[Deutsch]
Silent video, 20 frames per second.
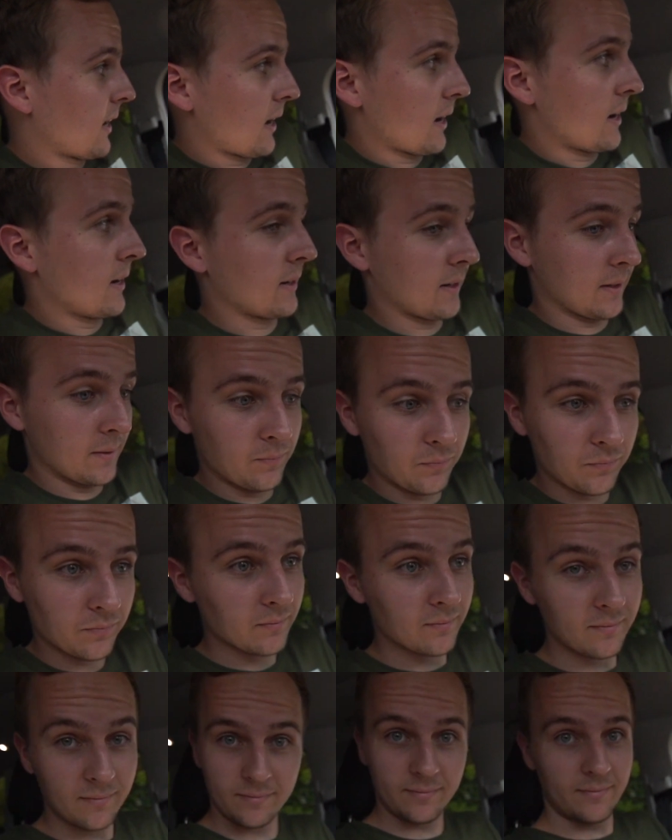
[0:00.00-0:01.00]
Alter.
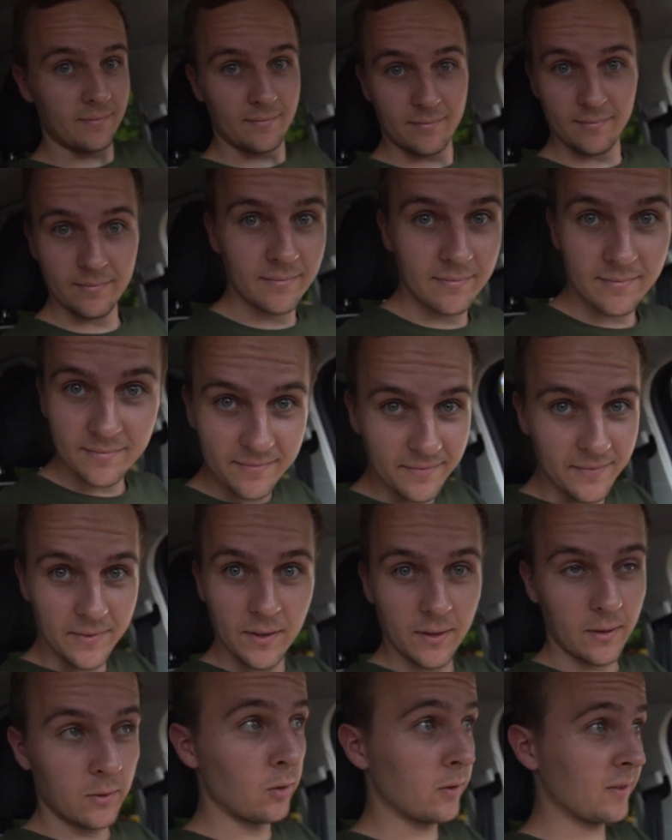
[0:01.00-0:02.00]

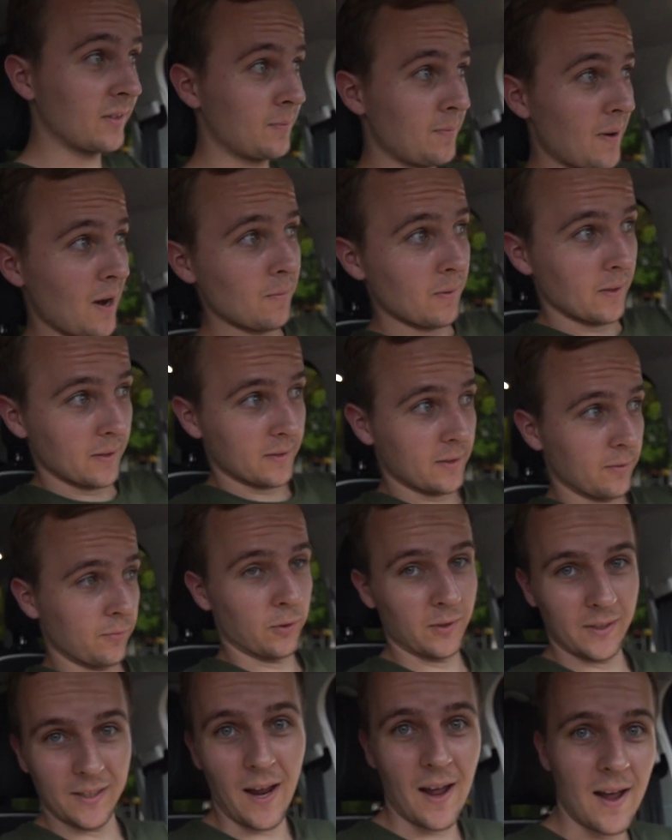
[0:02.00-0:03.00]
Nirgends Parkplatz
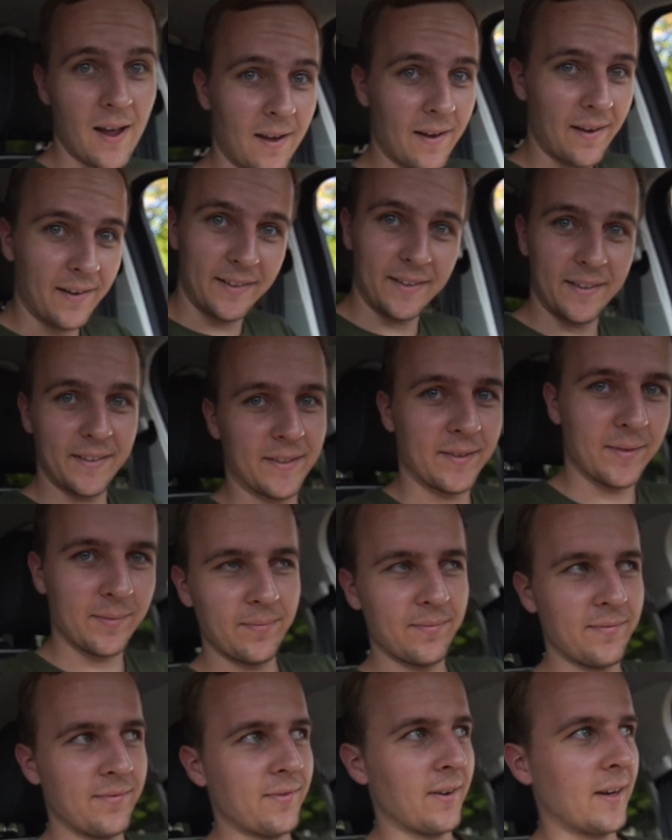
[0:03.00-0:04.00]
gefunden. Klar, eigentlich
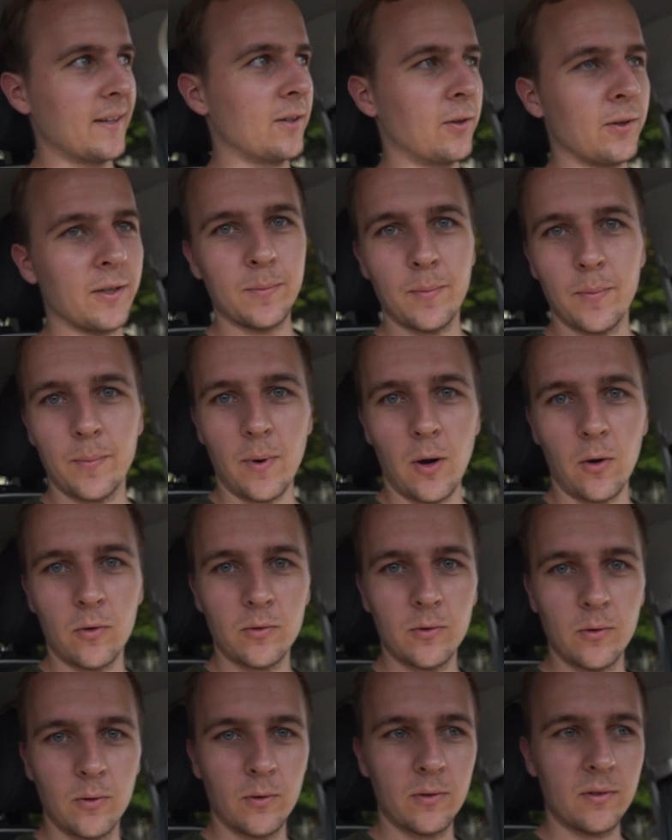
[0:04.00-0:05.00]
fahre ich auch nicht mit dem
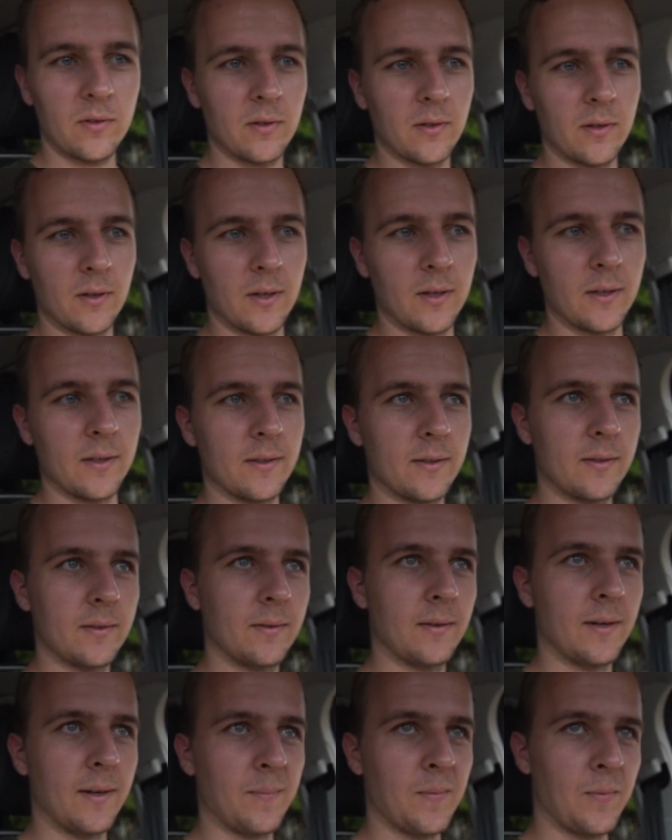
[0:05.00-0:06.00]
Auto los, sondern mit
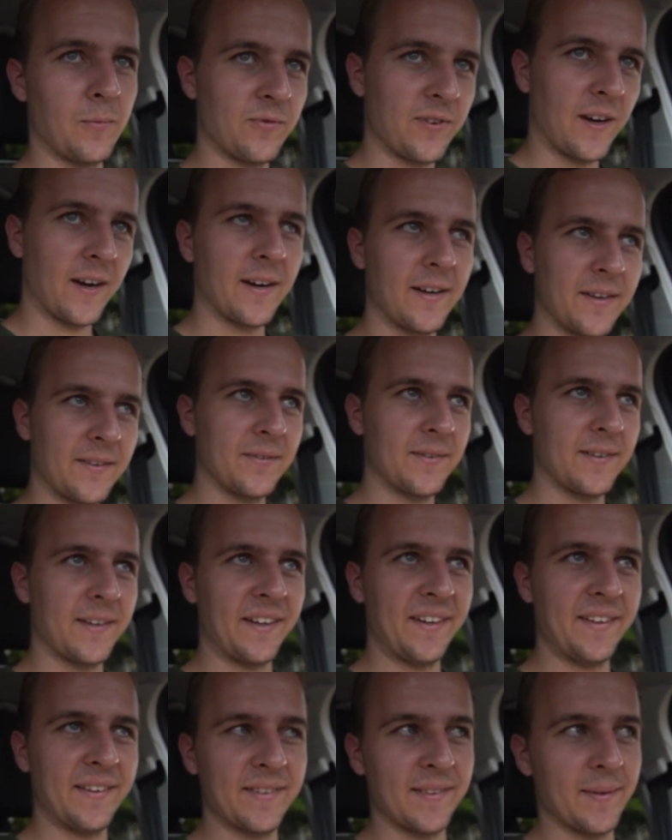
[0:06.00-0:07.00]
dem Fahrrad und
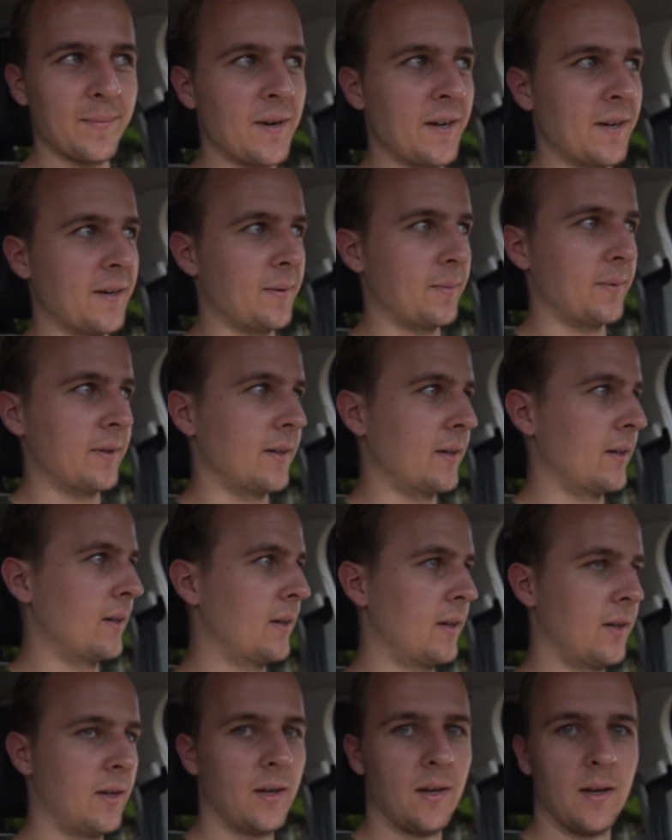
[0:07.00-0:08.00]
dann geht's immer, aber
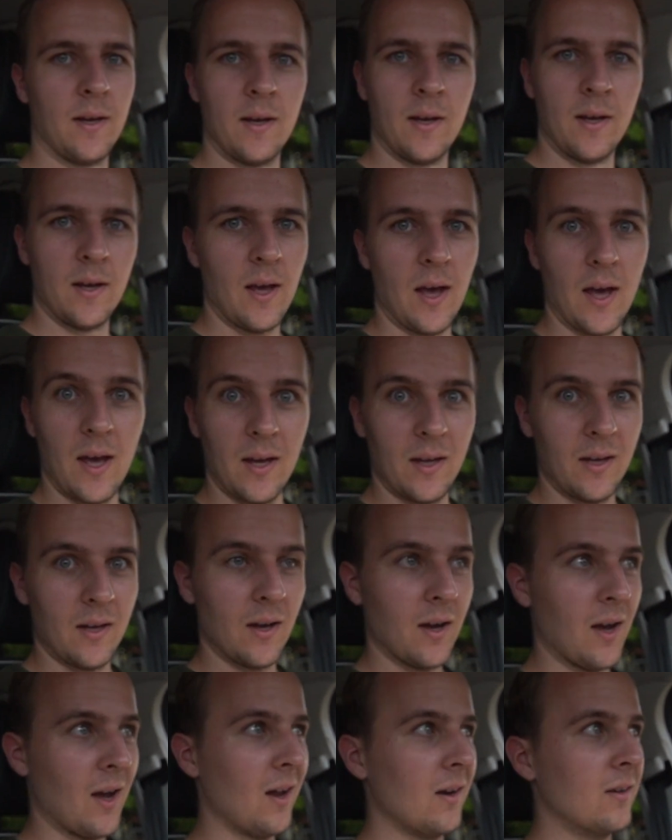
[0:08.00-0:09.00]
hey,
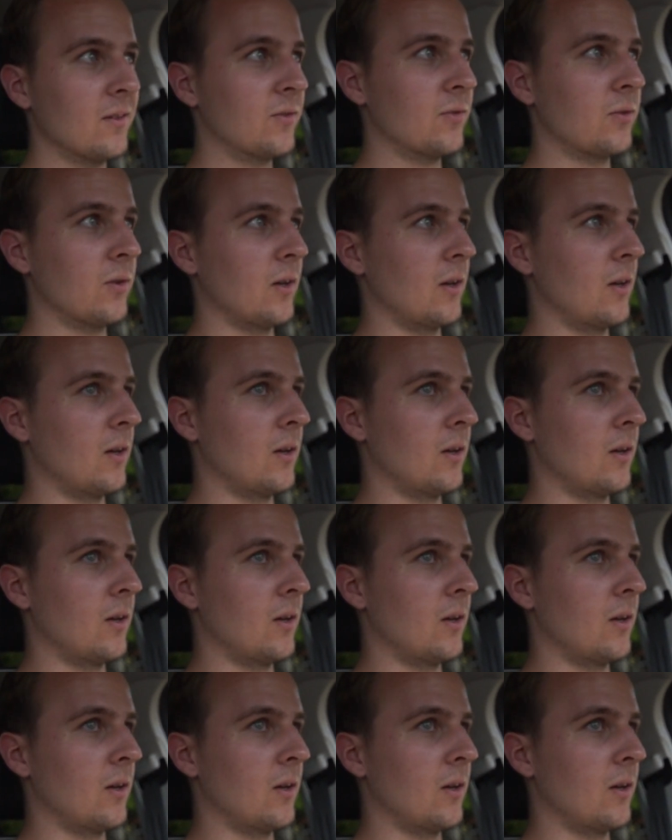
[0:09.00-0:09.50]
alles voll.